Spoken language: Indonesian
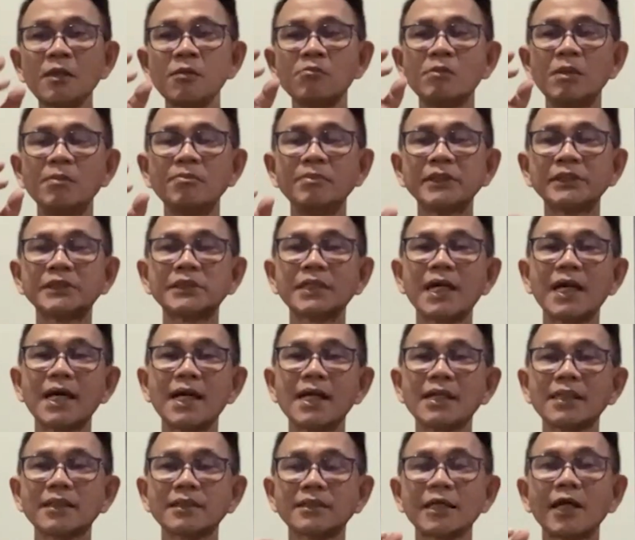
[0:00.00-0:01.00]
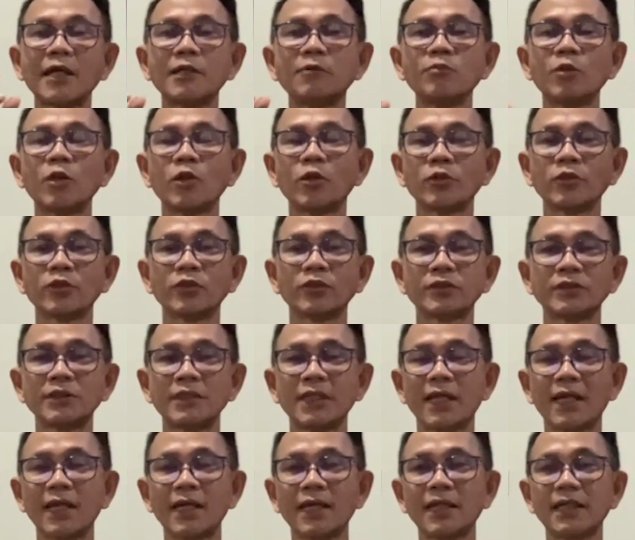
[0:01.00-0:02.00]
membesar dan
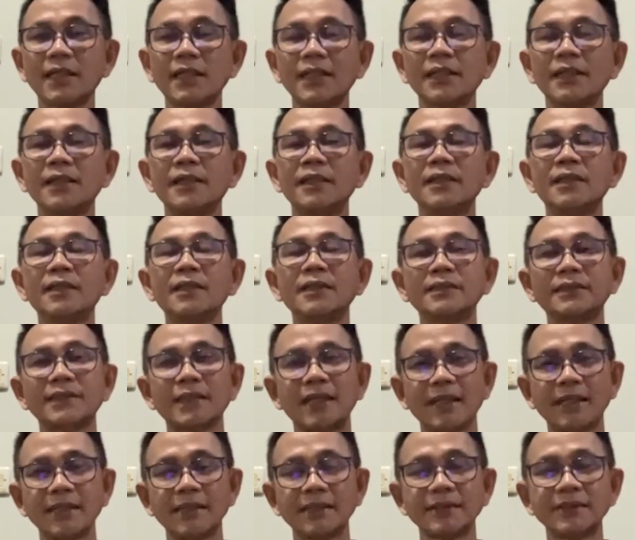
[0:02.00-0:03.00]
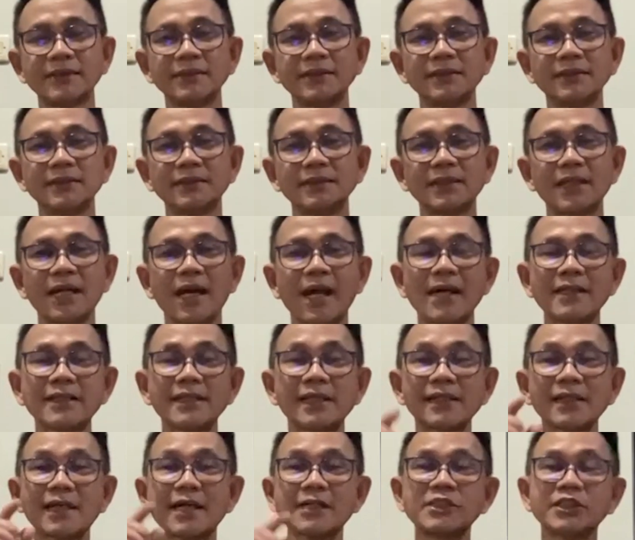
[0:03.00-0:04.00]
melorotnya dari
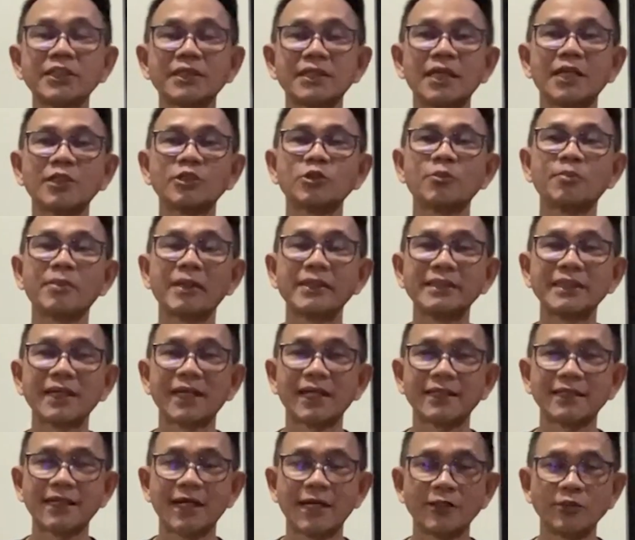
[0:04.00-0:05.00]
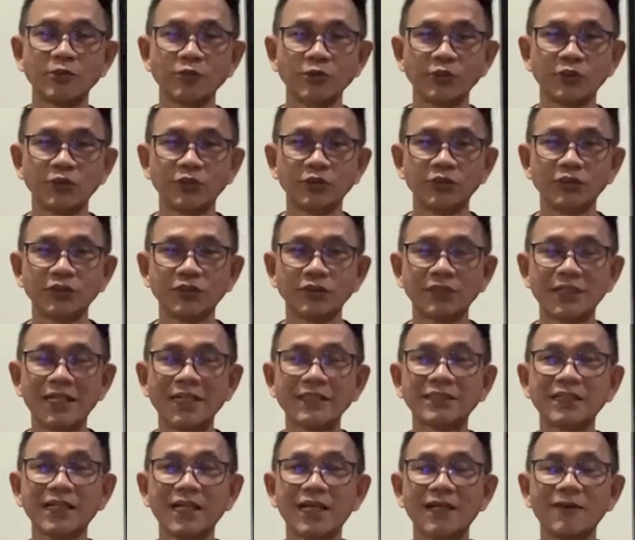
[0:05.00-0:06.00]
anal cushion atau bantalan anus
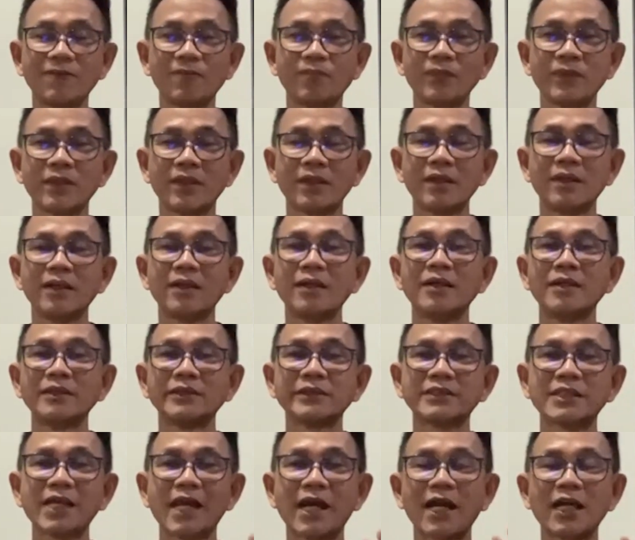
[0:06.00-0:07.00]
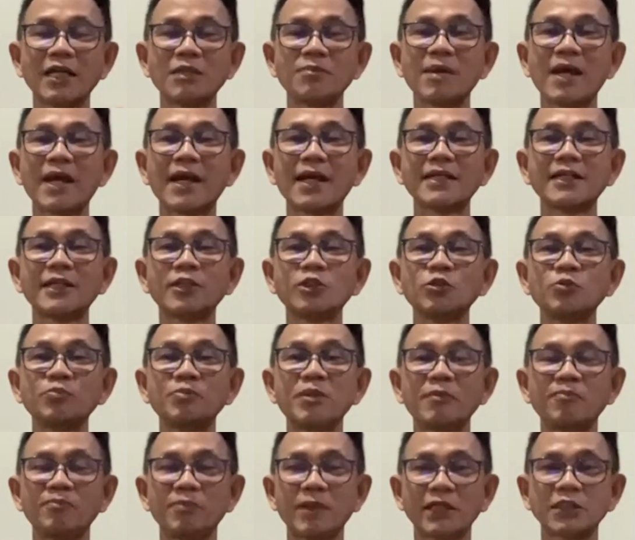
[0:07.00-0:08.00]
jelas ya sedangkan makanan itu
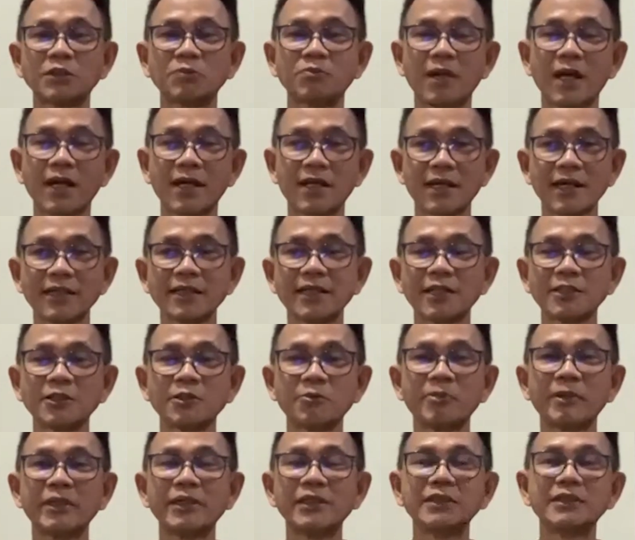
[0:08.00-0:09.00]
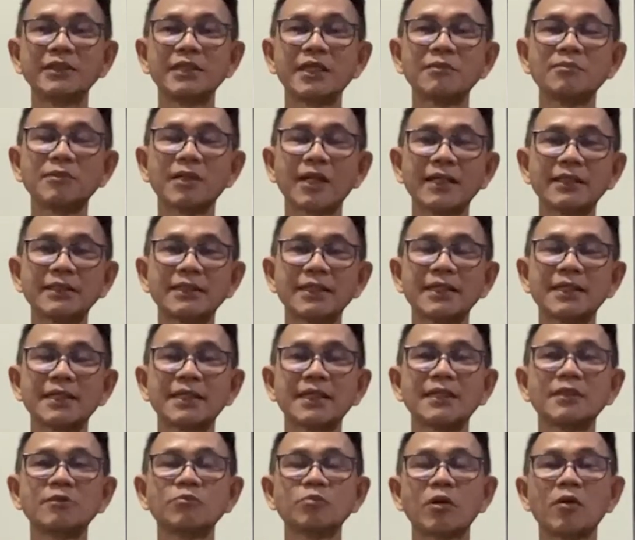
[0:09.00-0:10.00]
bebas bahkan ada penelitian
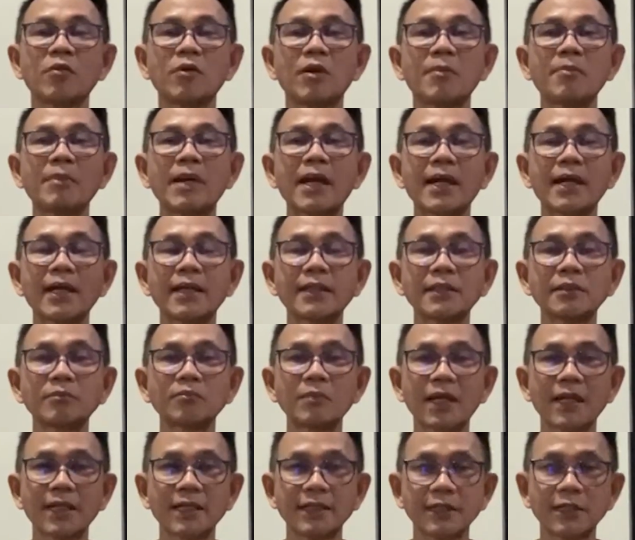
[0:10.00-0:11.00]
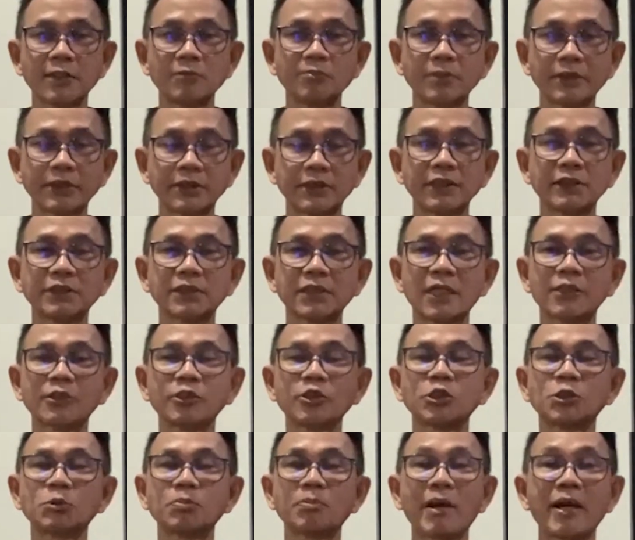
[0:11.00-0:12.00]
mengatakan bahwa makan makanan pedas
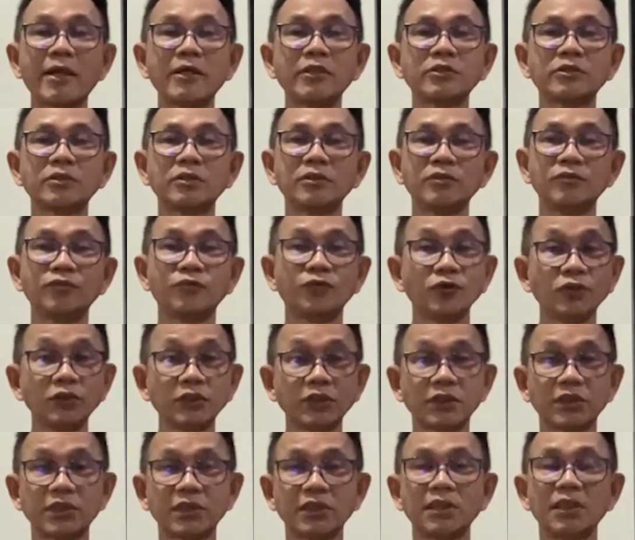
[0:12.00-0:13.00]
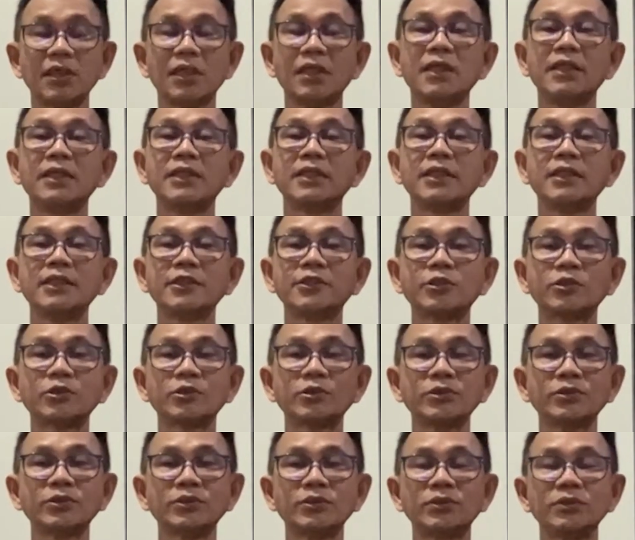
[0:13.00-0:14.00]
atau spicy food
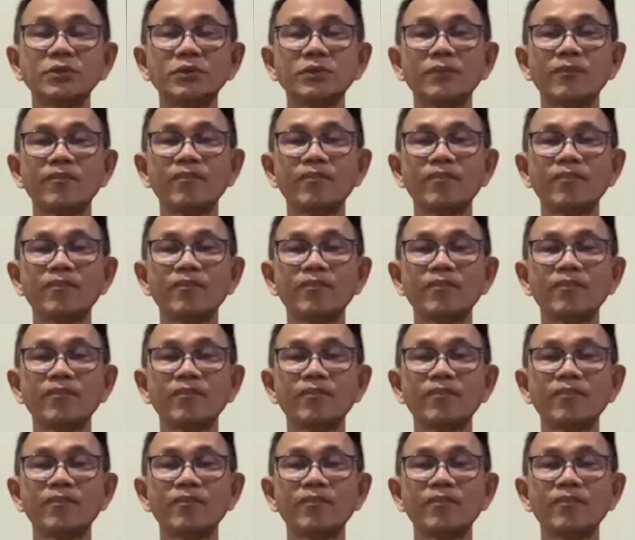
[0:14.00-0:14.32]
itu